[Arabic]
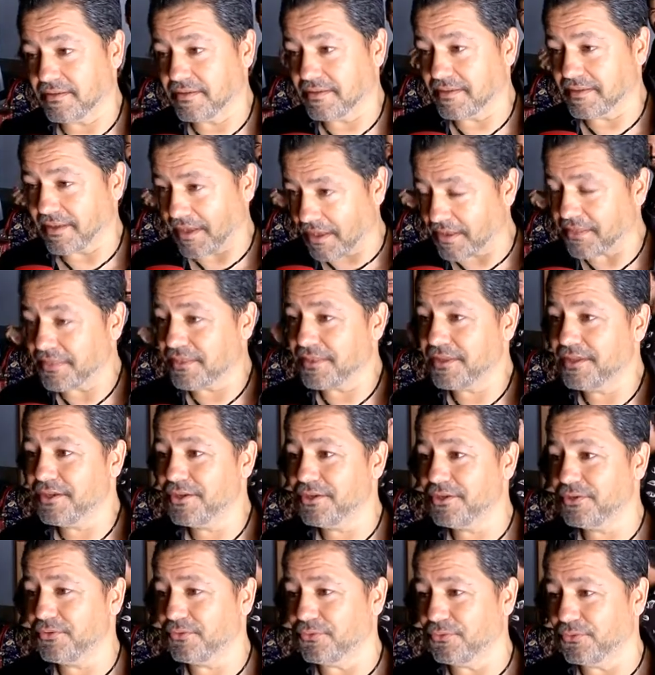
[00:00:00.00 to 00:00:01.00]

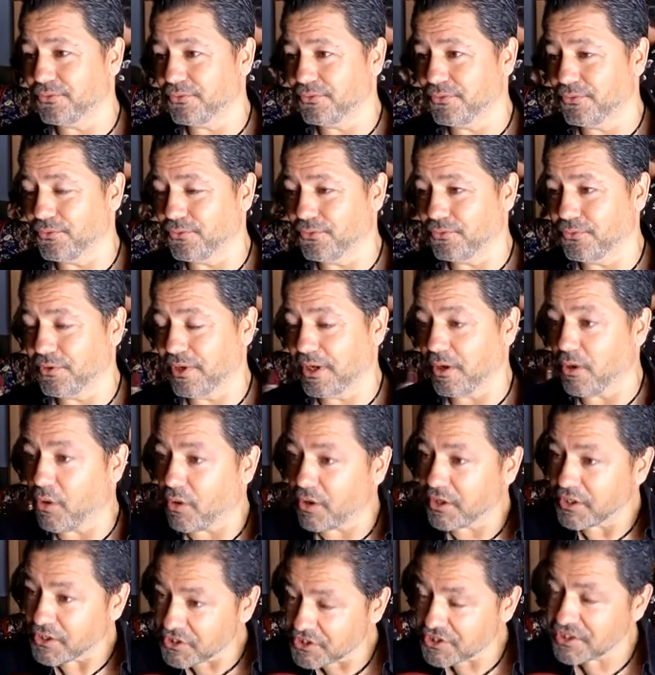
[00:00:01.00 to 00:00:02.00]
تغذي
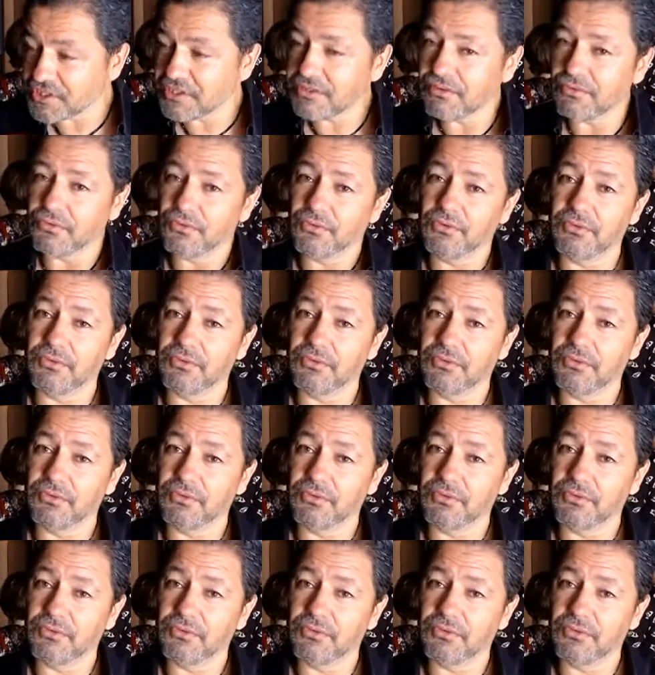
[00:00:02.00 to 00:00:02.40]
ولونغيشي